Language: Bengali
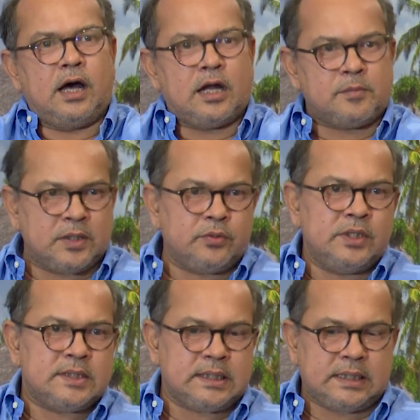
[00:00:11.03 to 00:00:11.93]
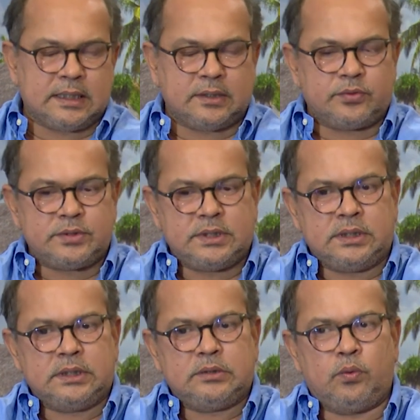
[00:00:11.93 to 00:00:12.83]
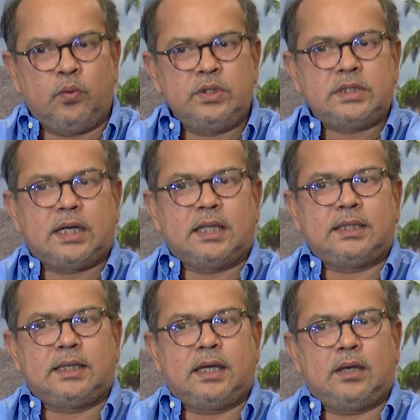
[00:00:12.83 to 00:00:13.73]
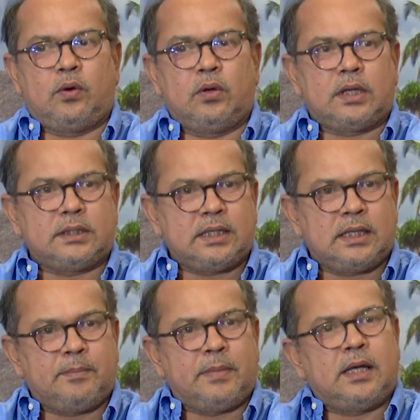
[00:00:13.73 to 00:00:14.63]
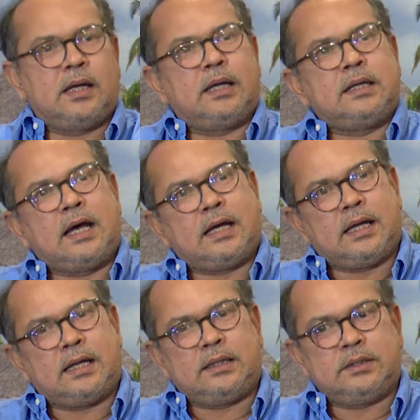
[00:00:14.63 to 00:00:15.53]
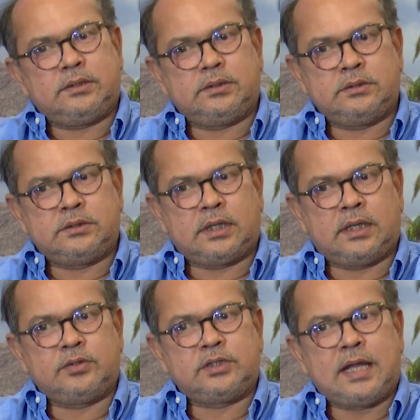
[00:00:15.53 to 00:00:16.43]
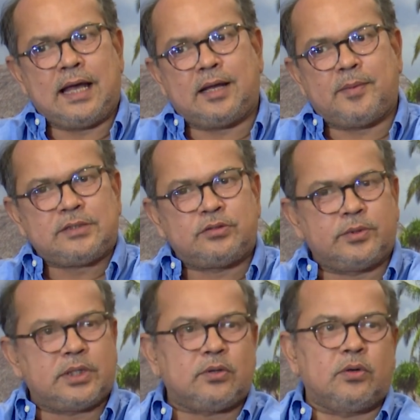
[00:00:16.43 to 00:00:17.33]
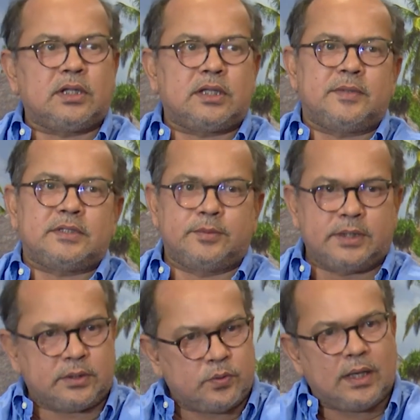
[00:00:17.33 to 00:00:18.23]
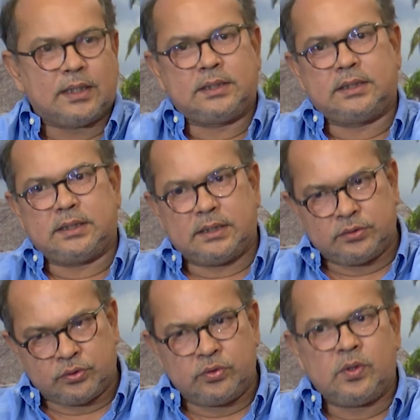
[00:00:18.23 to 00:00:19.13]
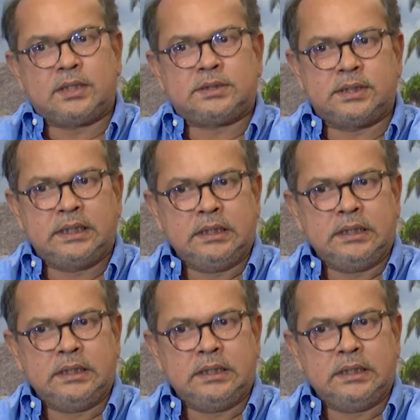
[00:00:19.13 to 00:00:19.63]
আরবান অডিয়েন্সকে টার্গেট করছি তো ওই জায়গা থেকে কলকাতা বা ঢাকা যেখানে হচ্ছে ঢাকার বাস্তবতা আর কলকাতার বাস্তবতা একটু আলাদা যদিও আছে